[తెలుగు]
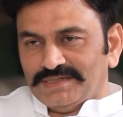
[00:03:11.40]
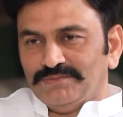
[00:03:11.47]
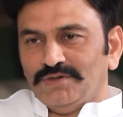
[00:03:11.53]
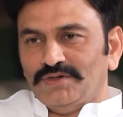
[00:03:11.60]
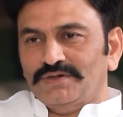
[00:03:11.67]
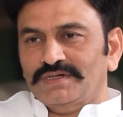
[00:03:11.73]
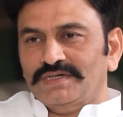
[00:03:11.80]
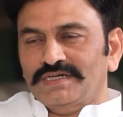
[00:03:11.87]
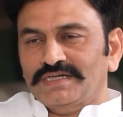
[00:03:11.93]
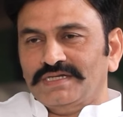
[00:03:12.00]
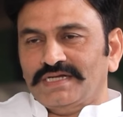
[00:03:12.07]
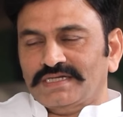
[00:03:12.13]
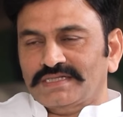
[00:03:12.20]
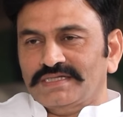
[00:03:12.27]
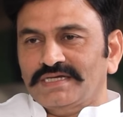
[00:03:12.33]
జగన్మోహన్
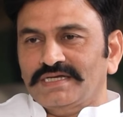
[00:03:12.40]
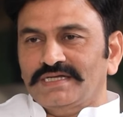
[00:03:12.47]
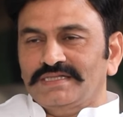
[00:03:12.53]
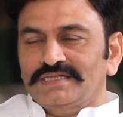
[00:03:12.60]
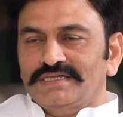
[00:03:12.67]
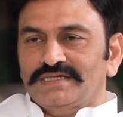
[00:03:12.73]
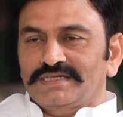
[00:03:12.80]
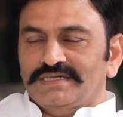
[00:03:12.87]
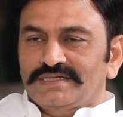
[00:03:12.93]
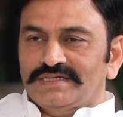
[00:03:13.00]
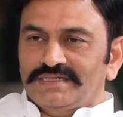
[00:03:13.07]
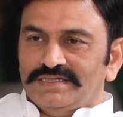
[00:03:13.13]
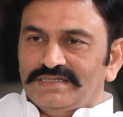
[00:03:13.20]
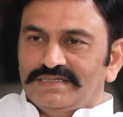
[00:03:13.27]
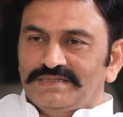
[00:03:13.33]
రెడ్డికి అర్థం కాదు
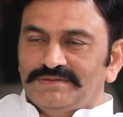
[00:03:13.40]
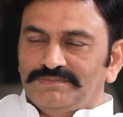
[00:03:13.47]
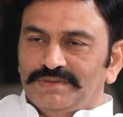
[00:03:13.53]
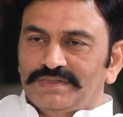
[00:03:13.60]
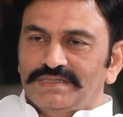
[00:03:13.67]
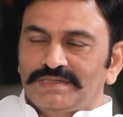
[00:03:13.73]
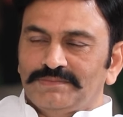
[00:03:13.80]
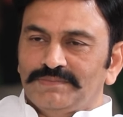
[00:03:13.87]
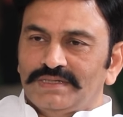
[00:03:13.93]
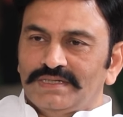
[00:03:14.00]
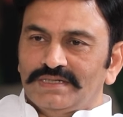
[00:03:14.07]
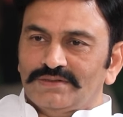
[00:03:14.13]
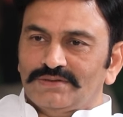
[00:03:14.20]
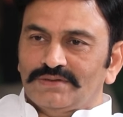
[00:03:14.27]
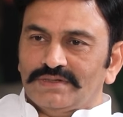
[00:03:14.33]
ఏంటంటే ఇబ్బంది
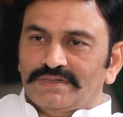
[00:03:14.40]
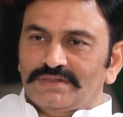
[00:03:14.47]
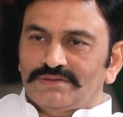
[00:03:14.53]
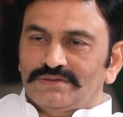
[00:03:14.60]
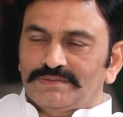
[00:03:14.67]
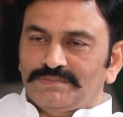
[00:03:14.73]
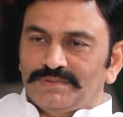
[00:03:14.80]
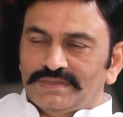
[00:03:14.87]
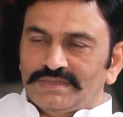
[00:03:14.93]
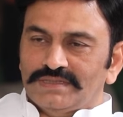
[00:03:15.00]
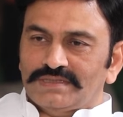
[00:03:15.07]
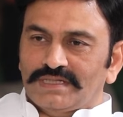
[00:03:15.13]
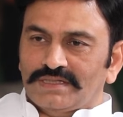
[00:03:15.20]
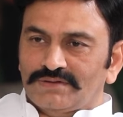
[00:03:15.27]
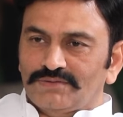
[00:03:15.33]
ఎమ్మెల్యేలతో కాదు ఇబ్బంది
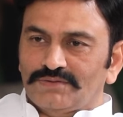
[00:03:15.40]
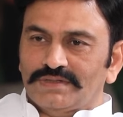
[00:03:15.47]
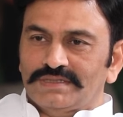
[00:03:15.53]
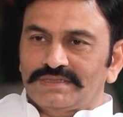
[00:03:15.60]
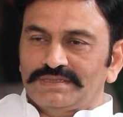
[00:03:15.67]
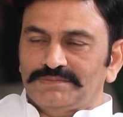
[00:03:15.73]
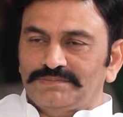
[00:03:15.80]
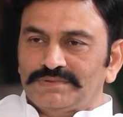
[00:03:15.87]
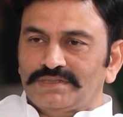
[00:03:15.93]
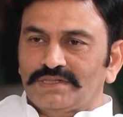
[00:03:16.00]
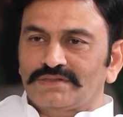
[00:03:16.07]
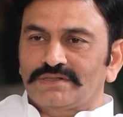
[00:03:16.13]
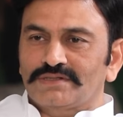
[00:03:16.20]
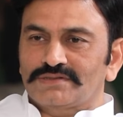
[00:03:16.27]
తనతో అని చెప్పి తను